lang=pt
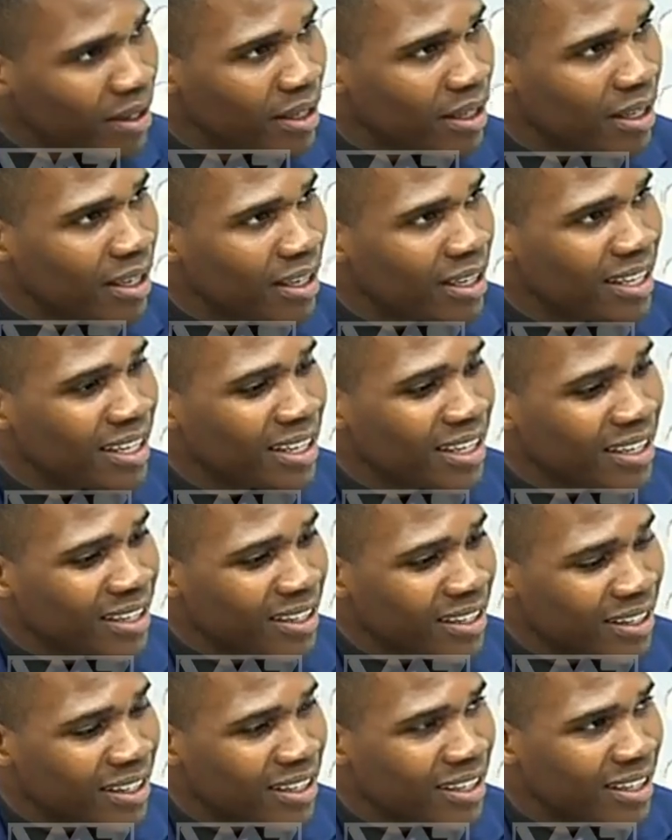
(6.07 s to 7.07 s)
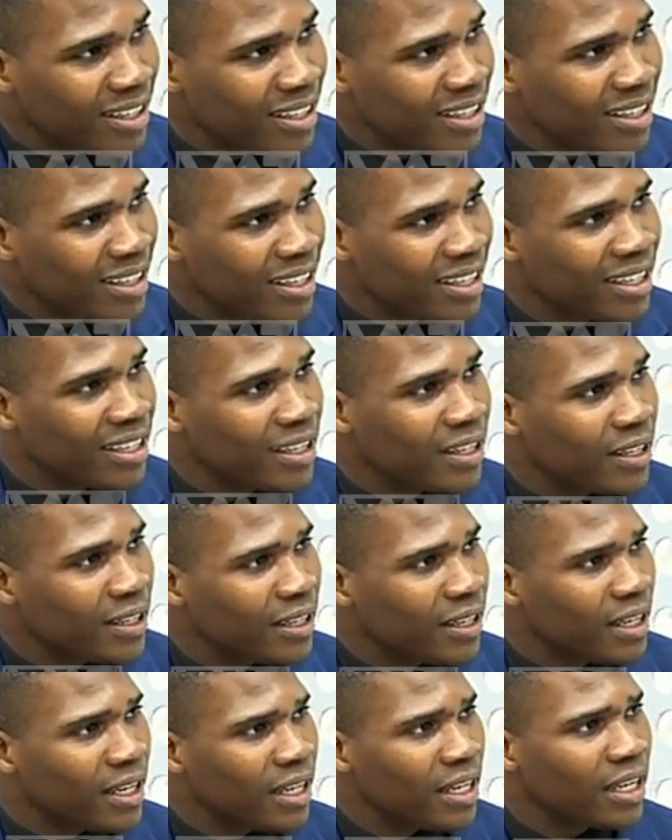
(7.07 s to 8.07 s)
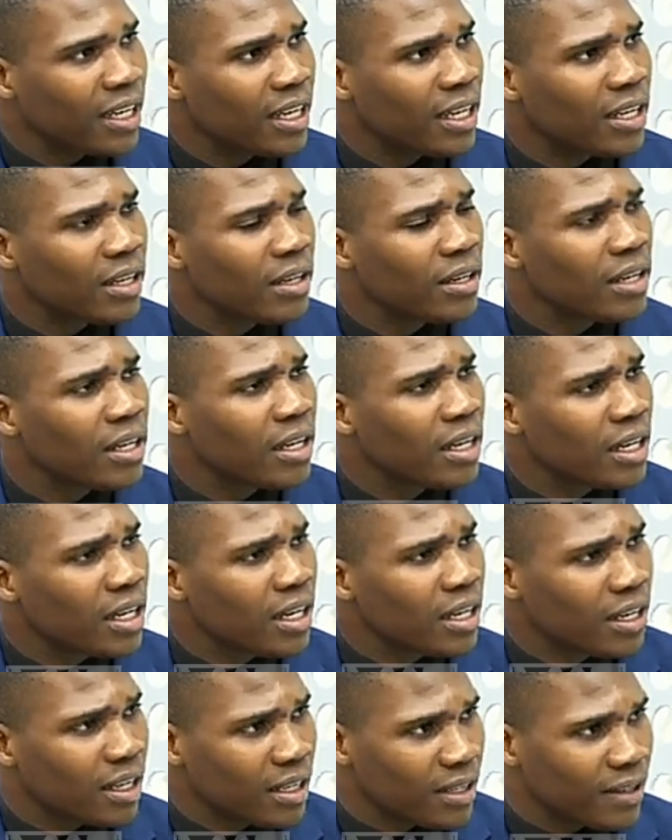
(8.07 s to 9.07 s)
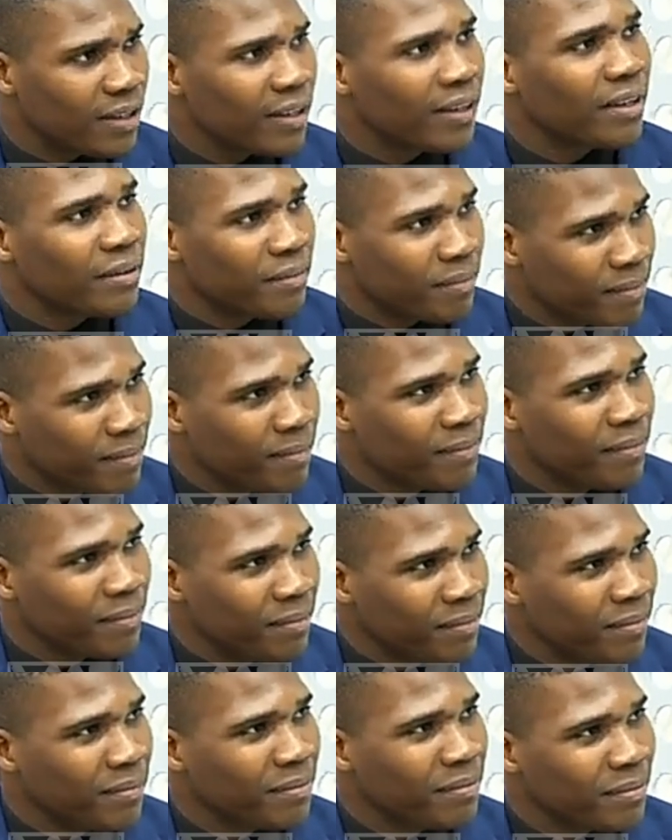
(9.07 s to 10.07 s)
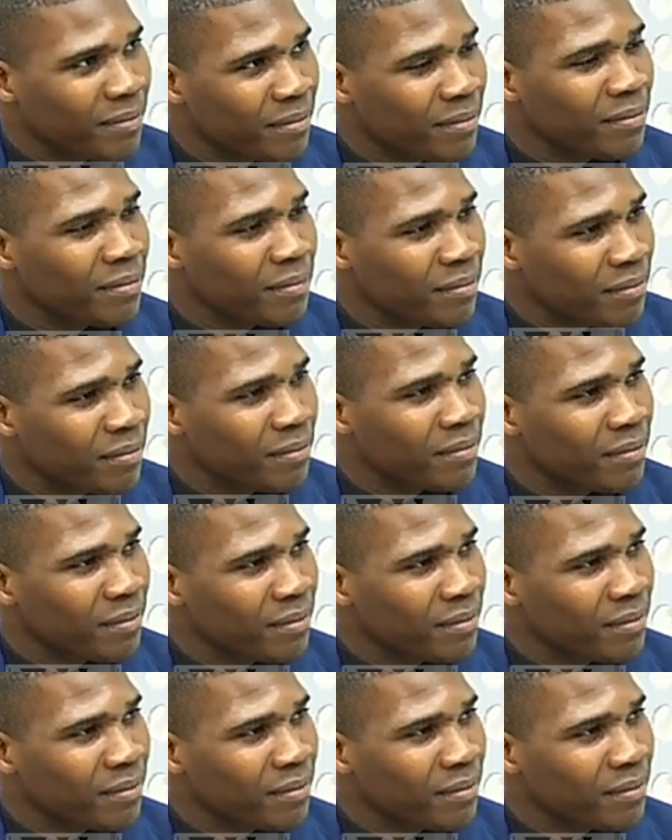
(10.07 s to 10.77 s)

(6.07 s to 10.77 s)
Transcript: é, muito bem. Olha, essa não é uma tarefa muito fácil, hum. porque não há